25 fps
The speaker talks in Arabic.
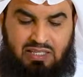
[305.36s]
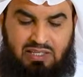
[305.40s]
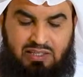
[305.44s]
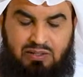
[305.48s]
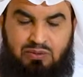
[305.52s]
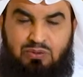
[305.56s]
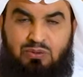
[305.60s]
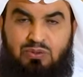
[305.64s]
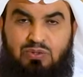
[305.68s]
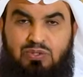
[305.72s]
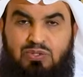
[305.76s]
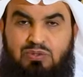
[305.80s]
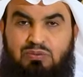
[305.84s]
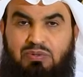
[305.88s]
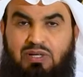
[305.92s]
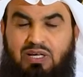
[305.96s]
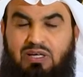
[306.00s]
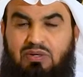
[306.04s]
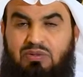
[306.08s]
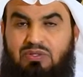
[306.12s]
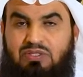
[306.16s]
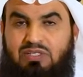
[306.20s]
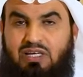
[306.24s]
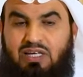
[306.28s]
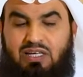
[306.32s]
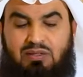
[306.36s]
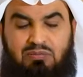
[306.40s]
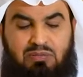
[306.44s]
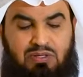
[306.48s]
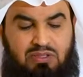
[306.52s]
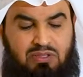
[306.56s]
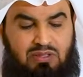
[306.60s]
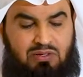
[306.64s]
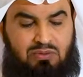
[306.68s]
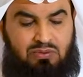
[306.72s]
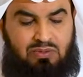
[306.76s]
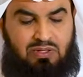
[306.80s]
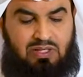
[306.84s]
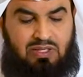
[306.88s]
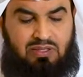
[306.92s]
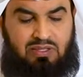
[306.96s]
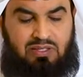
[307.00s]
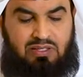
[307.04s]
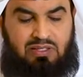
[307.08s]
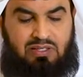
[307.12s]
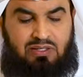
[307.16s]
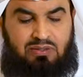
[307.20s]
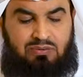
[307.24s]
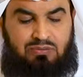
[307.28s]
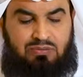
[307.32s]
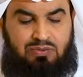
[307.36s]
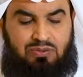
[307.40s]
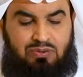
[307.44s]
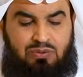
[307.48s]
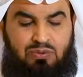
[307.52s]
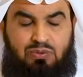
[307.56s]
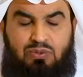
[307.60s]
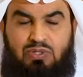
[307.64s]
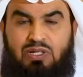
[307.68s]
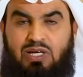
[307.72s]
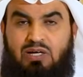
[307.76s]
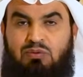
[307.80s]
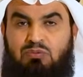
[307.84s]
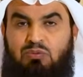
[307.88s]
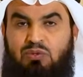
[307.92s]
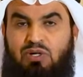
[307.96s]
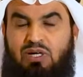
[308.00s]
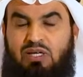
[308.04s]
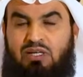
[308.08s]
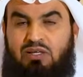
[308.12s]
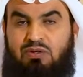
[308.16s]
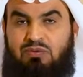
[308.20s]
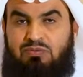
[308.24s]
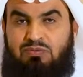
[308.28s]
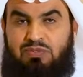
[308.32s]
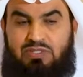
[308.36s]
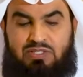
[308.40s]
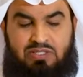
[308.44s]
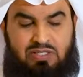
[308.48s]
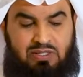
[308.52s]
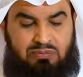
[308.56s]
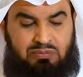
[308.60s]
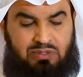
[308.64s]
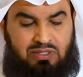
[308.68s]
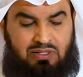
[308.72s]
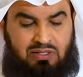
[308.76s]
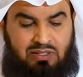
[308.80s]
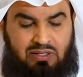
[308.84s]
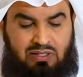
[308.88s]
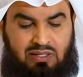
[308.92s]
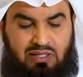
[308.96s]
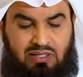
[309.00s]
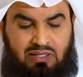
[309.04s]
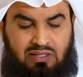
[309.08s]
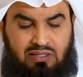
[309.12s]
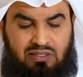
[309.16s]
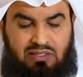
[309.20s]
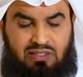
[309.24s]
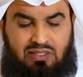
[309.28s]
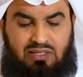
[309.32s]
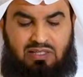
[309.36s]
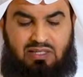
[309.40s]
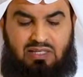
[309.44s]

يقول سبحانه وتعالى مثل الذين ينفقون أموالهم في سبيل الله